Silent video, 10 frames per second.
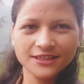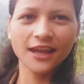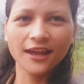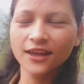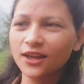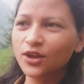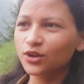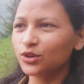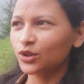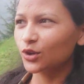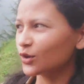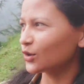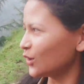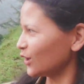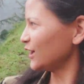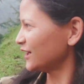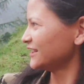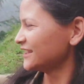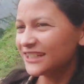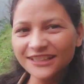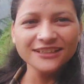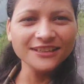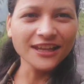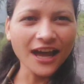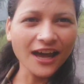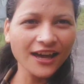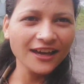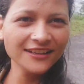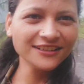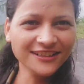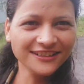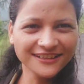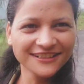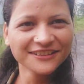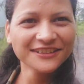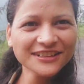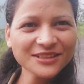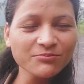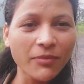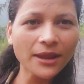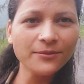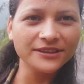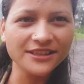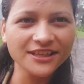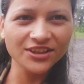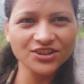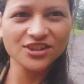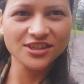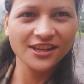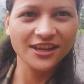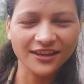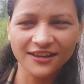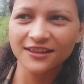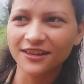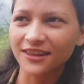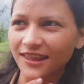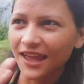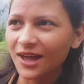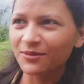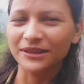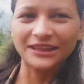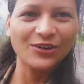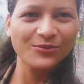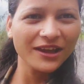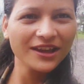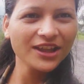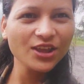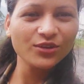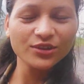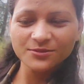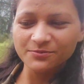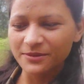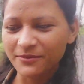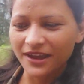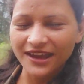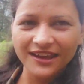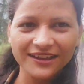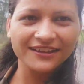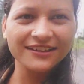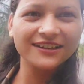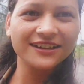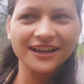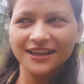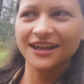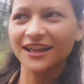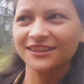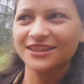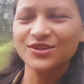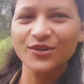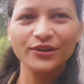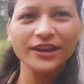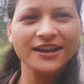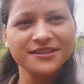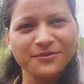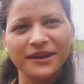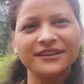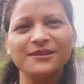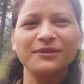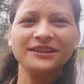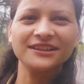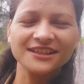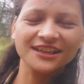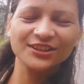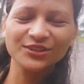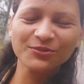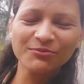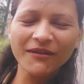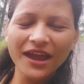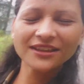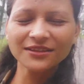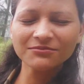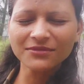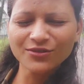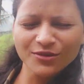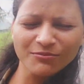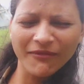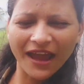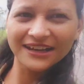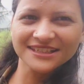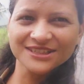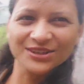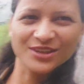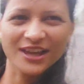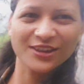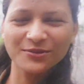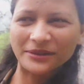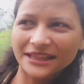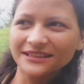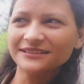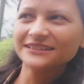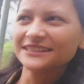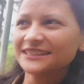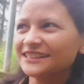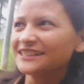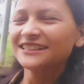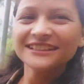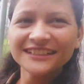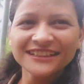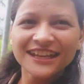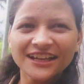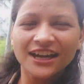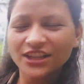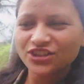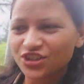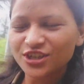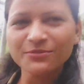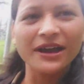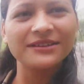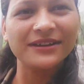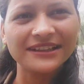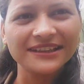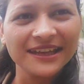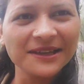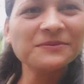है तो यार वाइब इतनी अच्छी है ना कि क्या बताऊँ मैं यू नो जब भी मैं घर आती हूँ और यहाँ से पैदल पैदल जाती हूँ तो मैं एकदम बिल्कुल मैड सी हो जाती हूँ मतलब इतने अच्छी बाइव आती है